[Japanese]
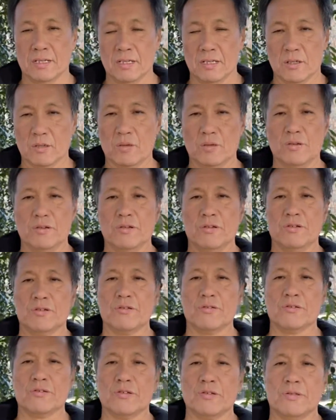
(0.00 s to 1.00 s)
こういう
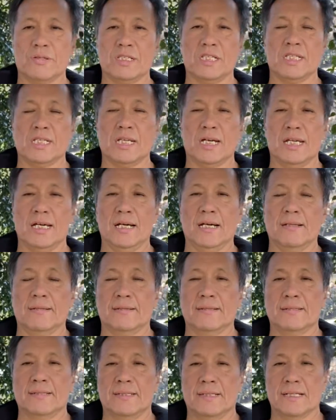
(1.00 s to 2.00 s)
順調したら、
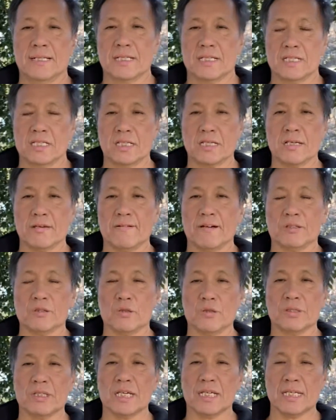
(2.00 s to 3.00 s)
次は
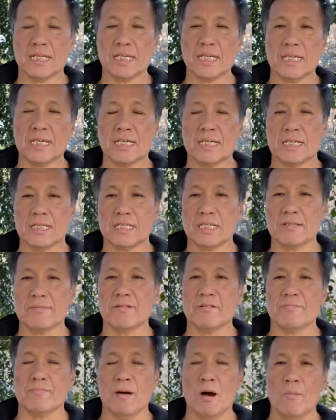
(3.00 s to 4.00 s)
当然に自
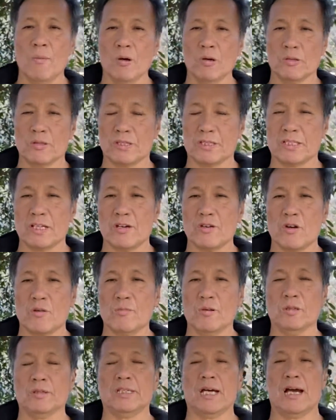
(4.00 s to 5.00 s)
分守るの作用
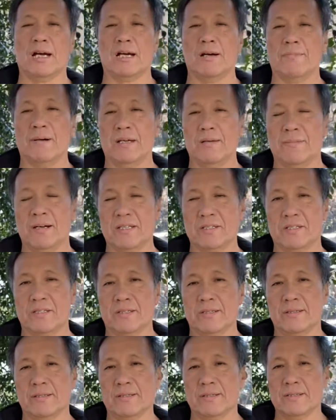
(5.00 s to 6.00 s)
も高まります。
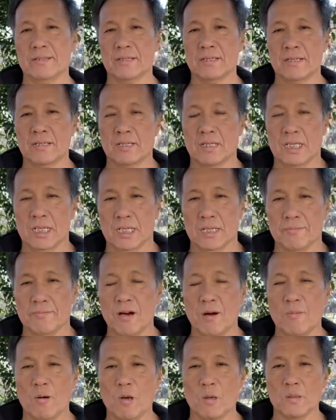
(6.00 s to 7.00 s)

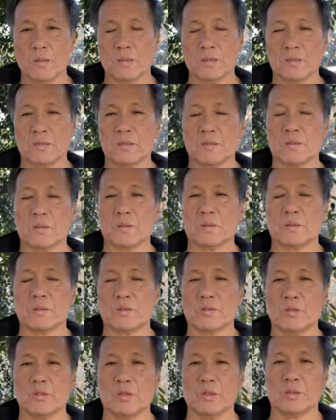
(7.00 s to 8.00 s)
守ると
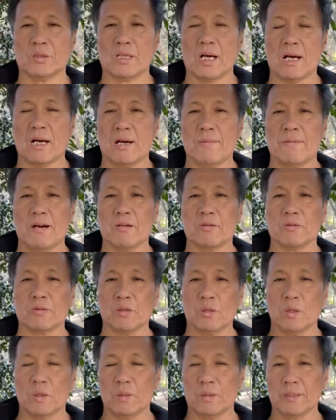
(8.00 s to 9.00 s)
そういう高まる
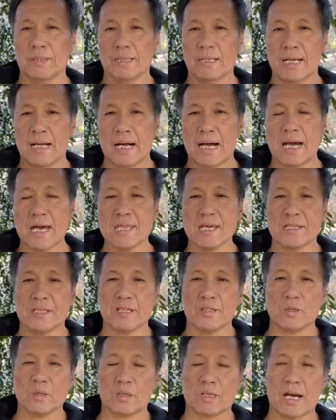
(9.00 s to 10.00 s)
と、あなた
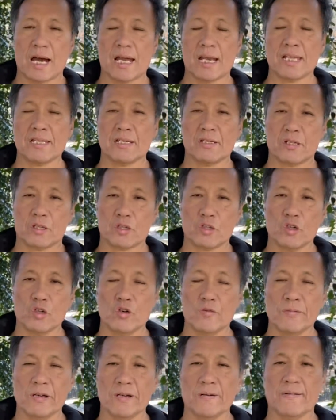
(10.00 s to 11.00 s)
の体の
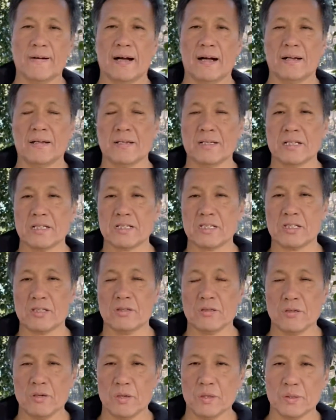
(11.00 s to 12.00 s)
表面は
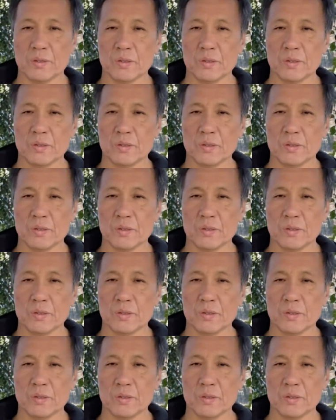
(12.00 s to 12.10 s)
強い